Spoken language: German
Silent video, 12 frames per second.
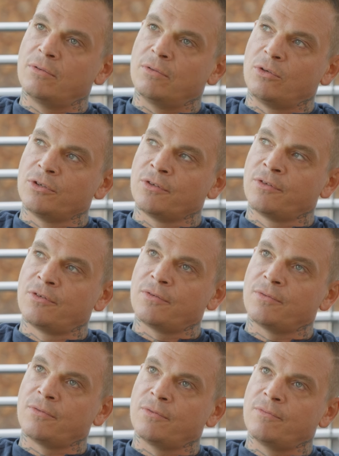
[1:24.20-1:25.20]
und
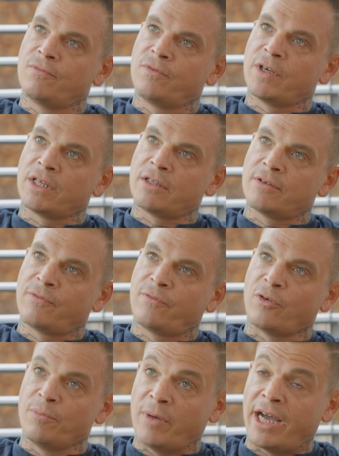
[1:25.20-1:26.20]
wird
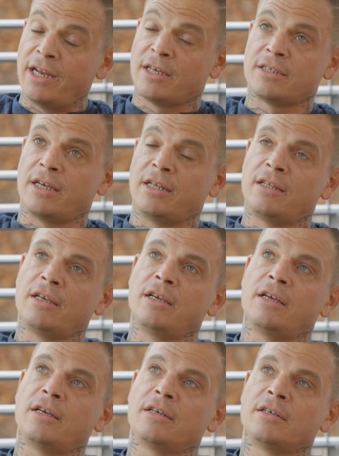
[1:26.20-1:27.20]
von meiner Seite
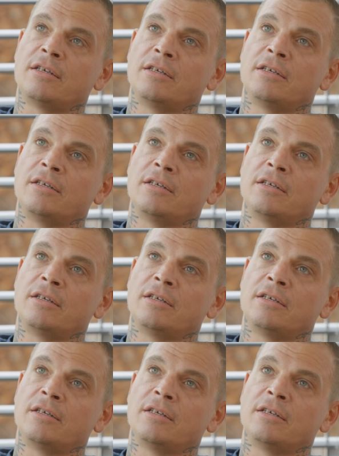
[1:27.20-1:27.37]
her